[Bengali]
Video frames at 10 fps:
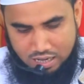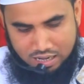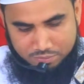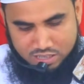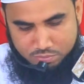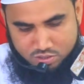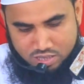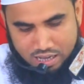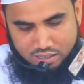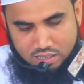আল্লাহ আমাদের
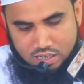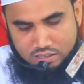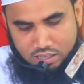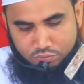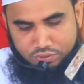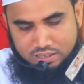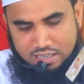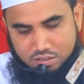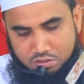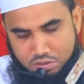বোঝার তৌফিক
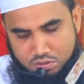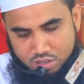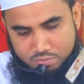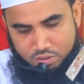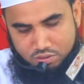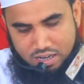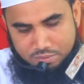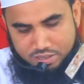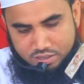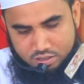দান করুন জোরে বলুন
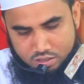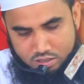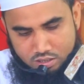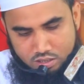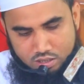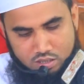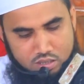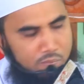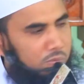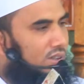আমিন
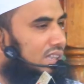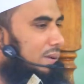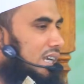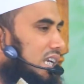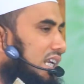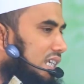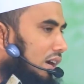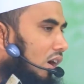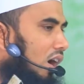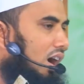প্রতিবেশীর
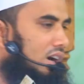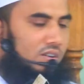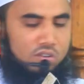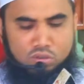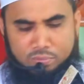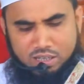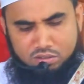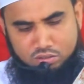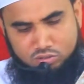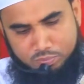যে হক খুবই
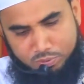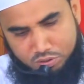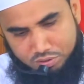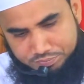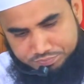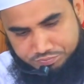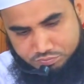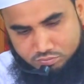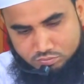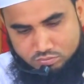গুরুত্বপূর্ণ
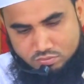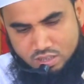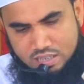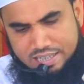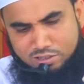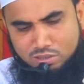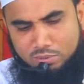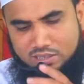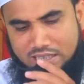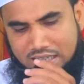এগুলো
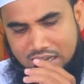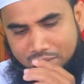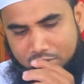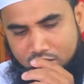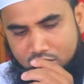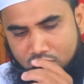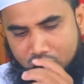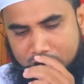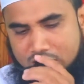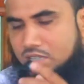বলতে গেলে আবার
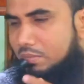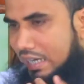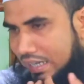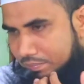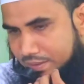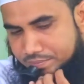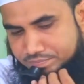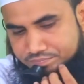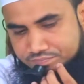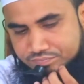লম্বা সময় লাগবে
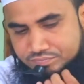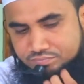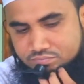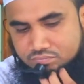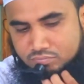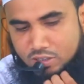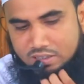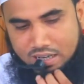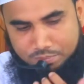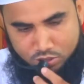মন
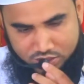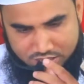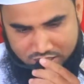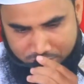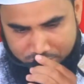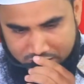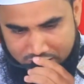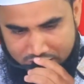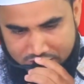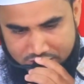খারাপ করতেছেন
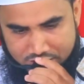আপনারা না